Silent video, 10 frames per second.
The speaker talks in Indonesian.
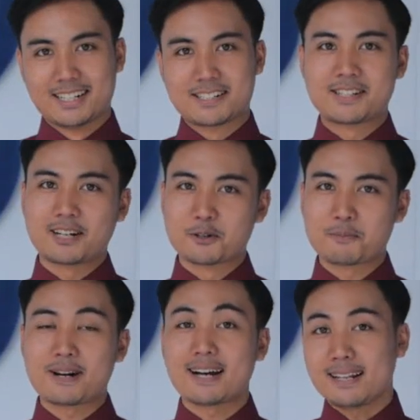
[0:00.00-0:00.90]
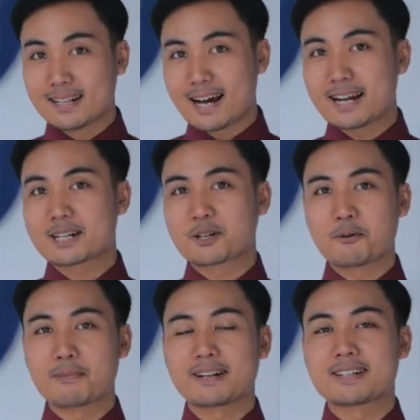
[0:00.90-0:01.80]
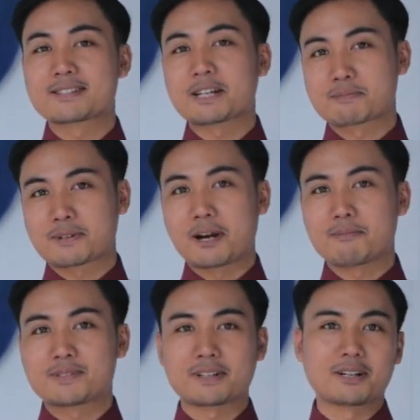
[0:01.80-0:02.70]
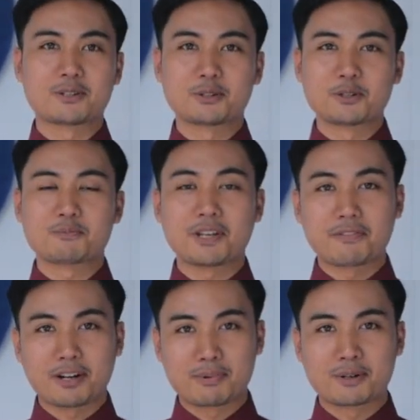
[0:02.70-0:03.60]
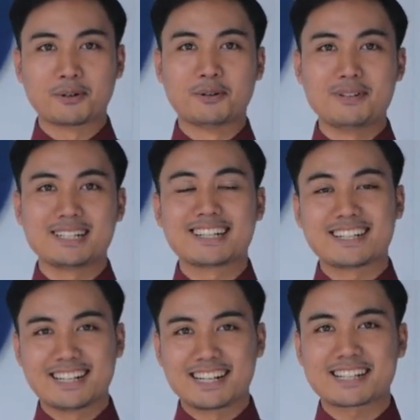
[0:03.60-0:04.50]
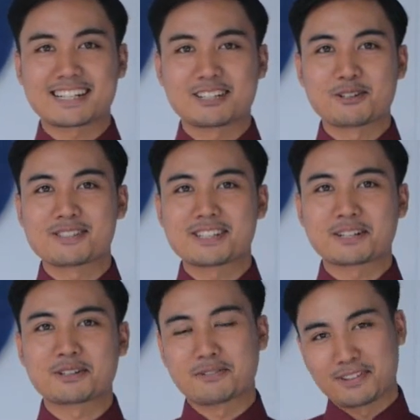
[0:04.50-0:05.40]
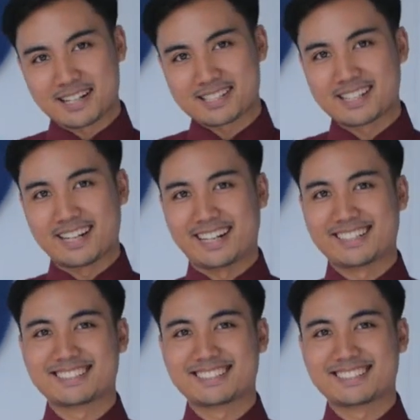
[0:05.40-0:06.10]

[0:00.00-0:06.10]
Jangan lupa like, komen, dan subscribe channel YouTube TVRI Bengkulu dan nyalakan lonceng notifikasinya.